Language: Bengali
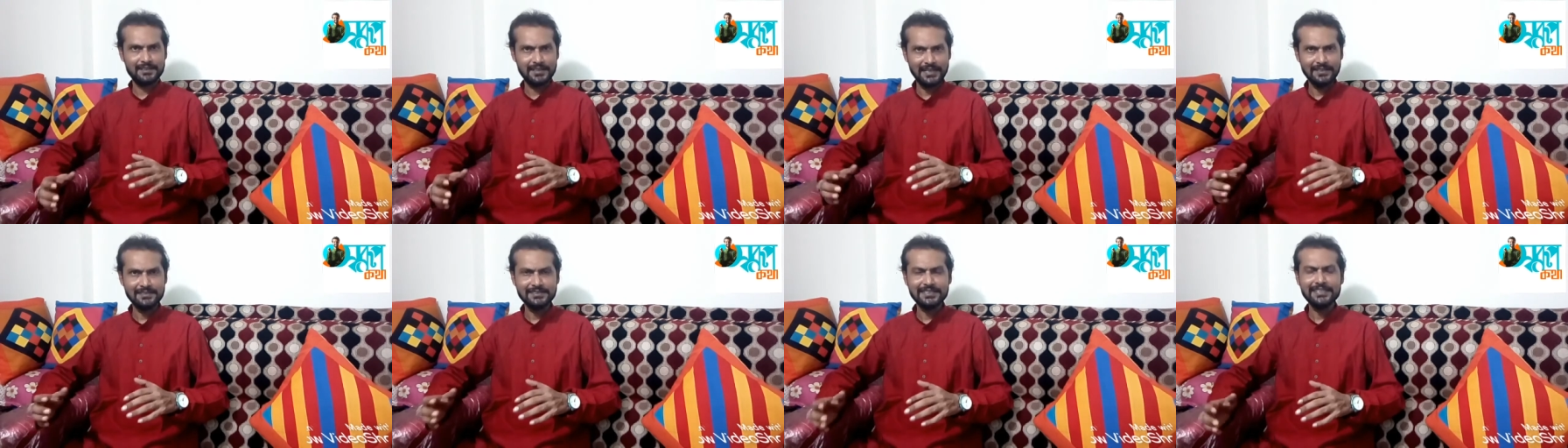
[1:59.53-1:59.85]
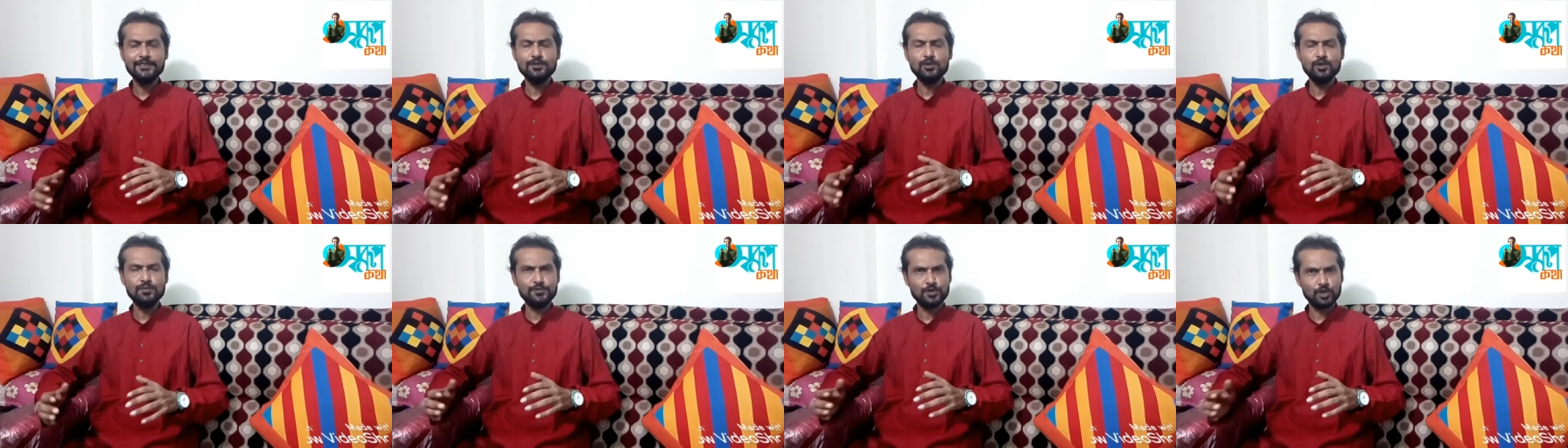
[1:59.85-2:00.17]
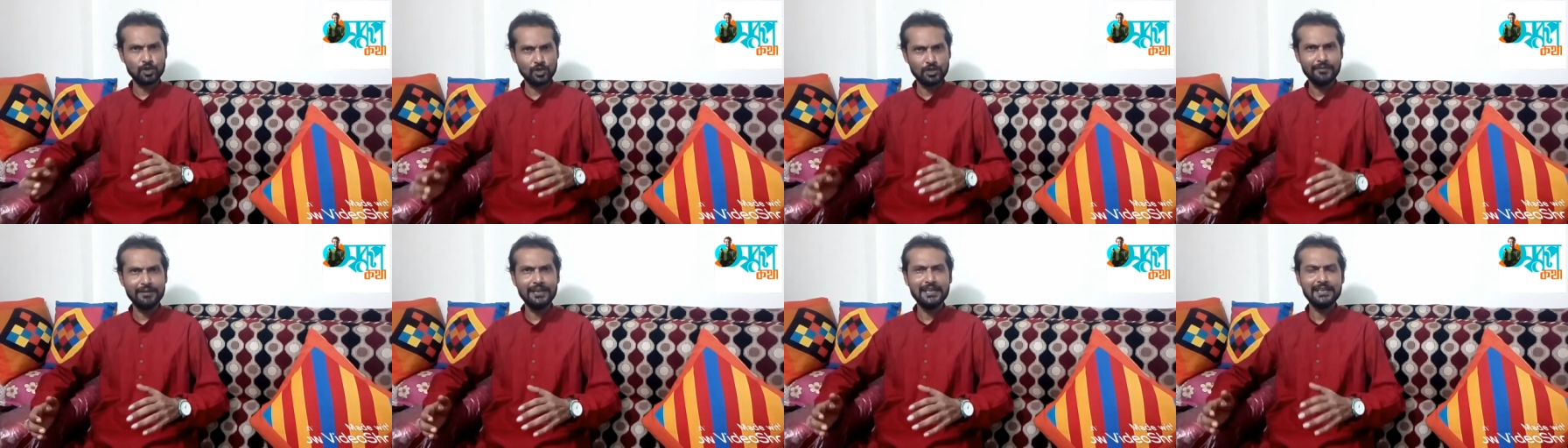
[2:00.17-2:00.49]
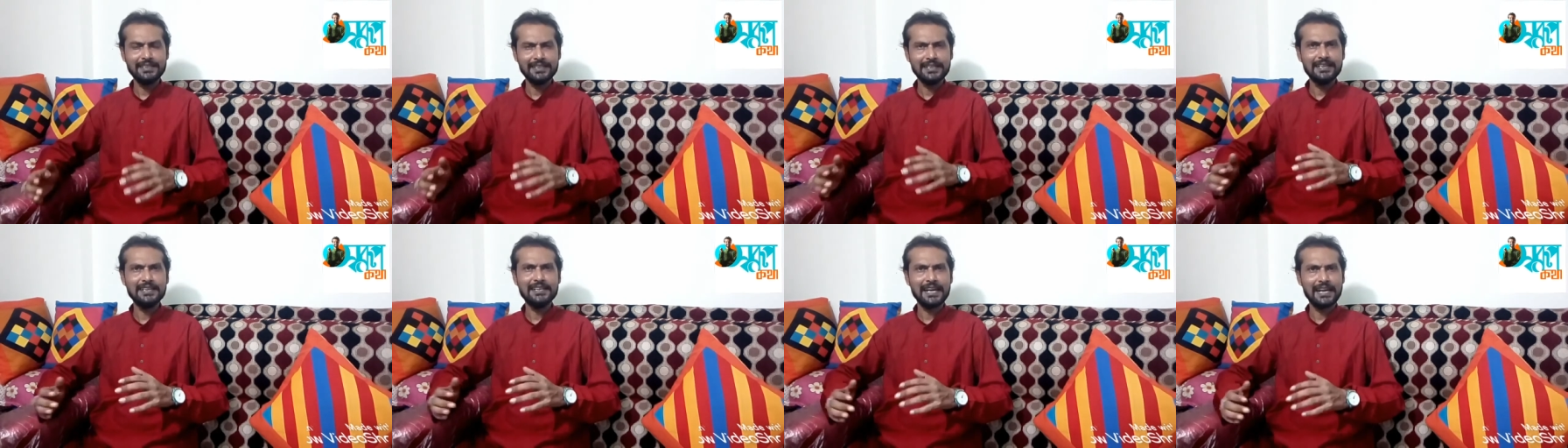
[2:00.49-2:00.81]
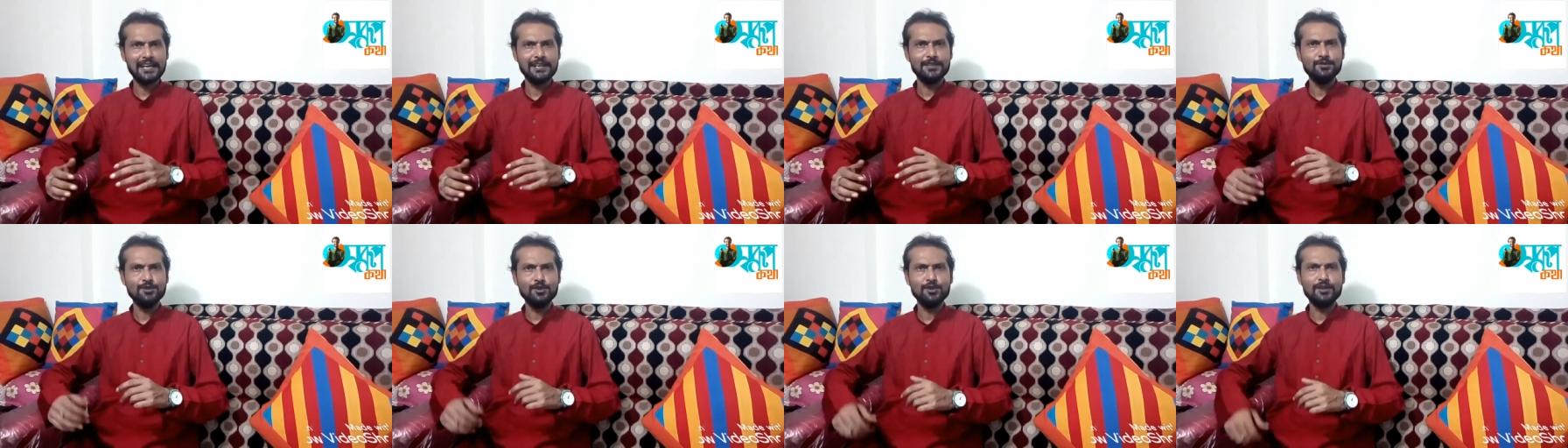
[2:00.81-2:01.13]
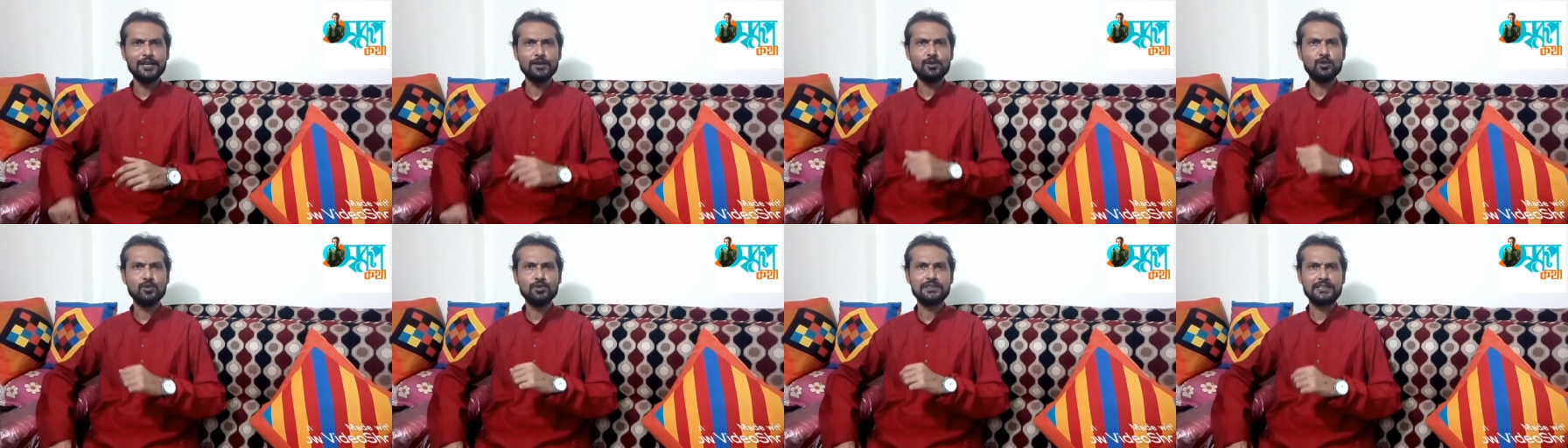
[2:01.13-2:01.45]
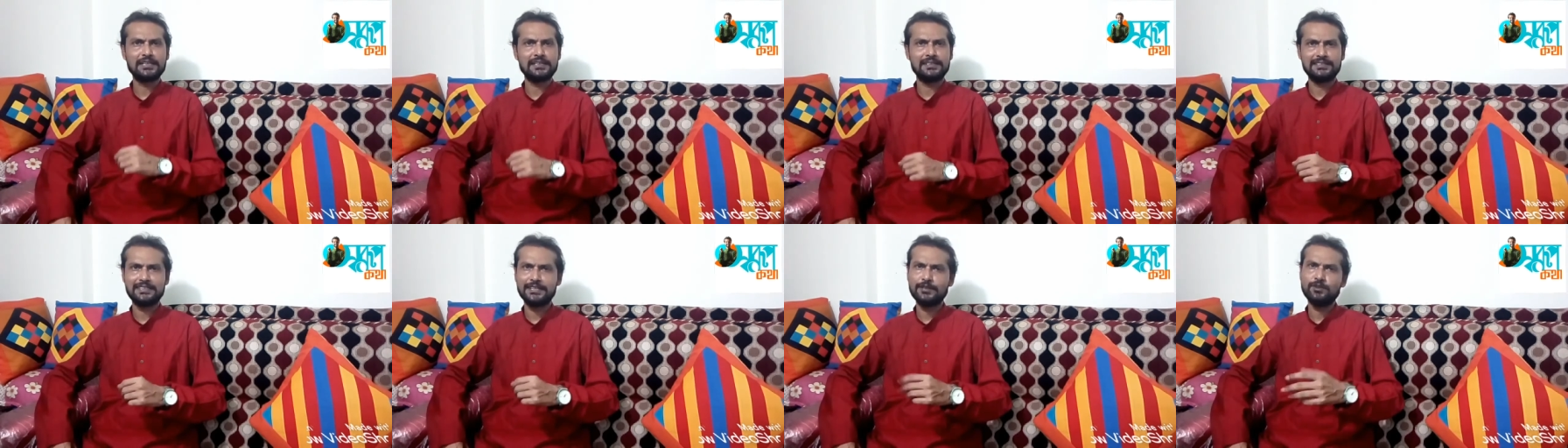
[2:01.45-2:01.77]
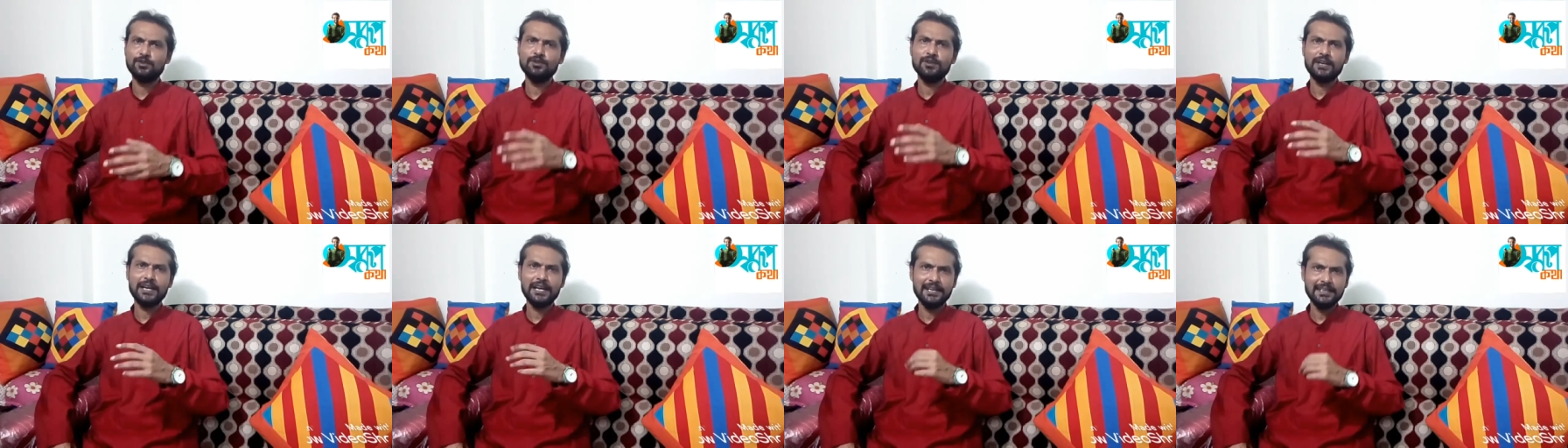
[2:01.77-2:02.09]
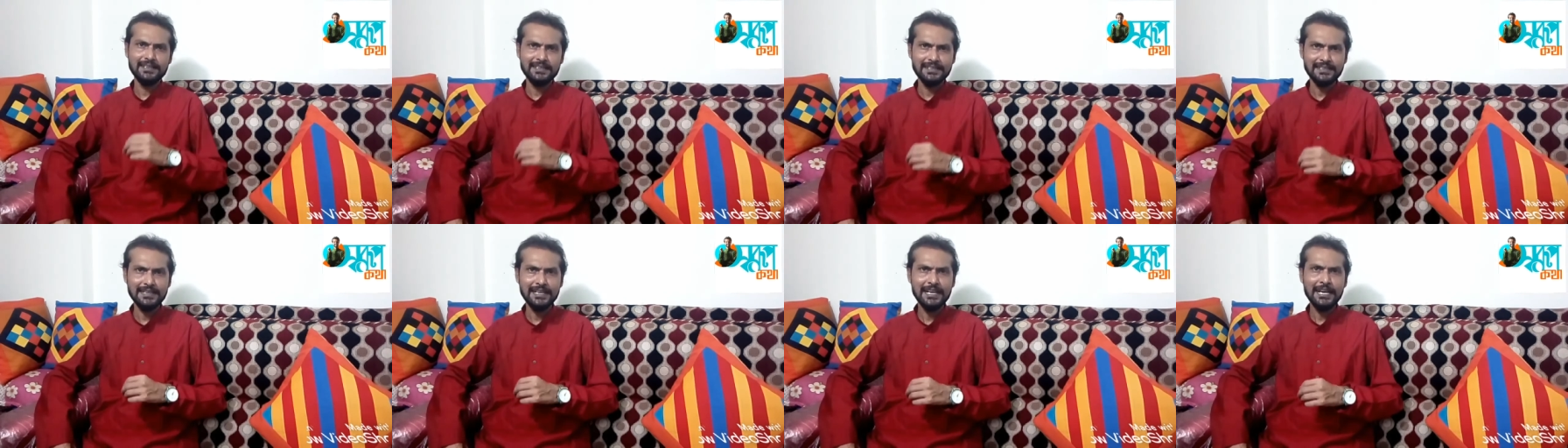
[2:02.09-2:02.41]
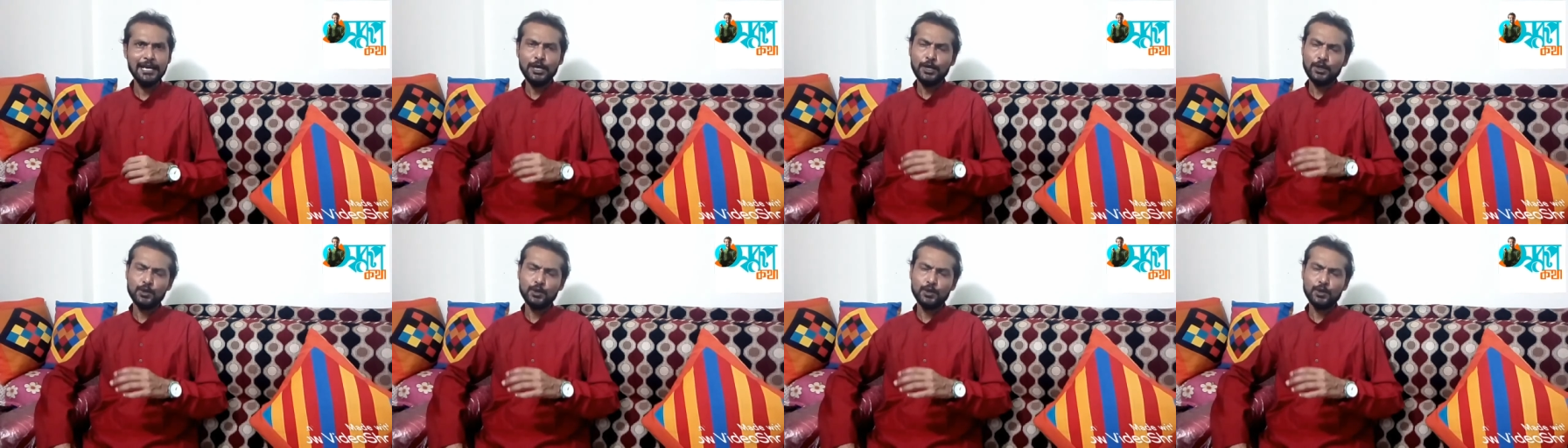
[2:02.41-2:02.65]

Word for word: ধ্যান সিং খুব ছোটোবেলা থেকে খেলাধুলোটা করতেন যে কোনো খেলাতেই